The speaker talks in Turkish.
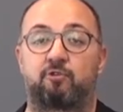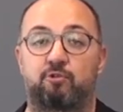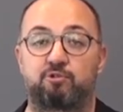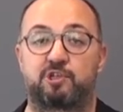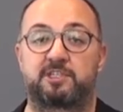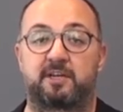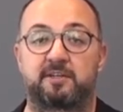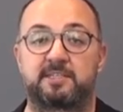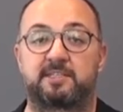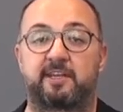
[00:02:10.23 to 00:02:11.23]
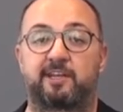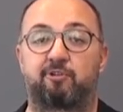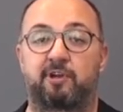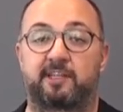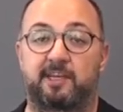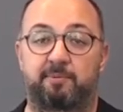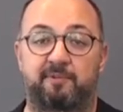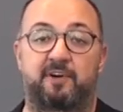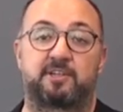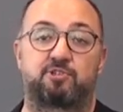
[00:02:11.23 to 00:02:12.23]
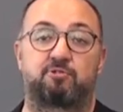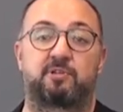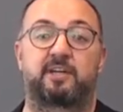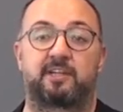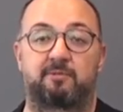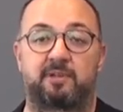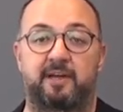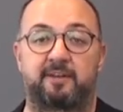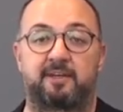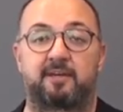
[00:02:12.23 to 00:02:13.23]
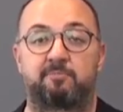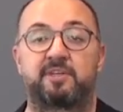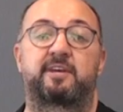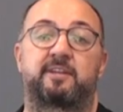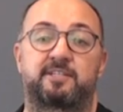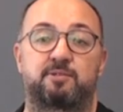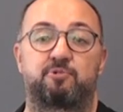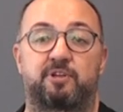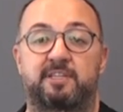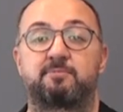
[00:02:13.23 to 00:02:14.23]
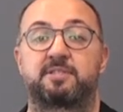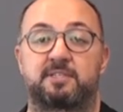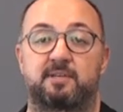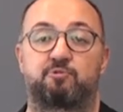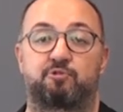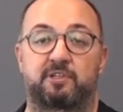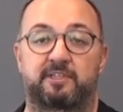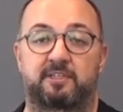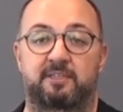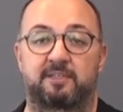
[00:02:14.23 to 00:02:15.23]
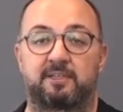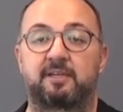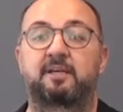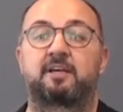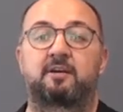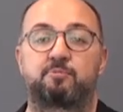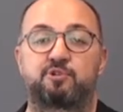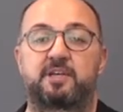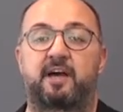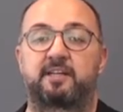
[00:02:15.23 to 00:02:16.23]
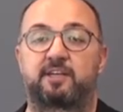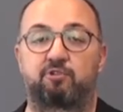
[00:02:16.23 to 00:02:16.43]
oluşacak risklere göre adaptif aksiyonlar alabilen bir erişim yönetim sistemi uyguladık. Bu sayede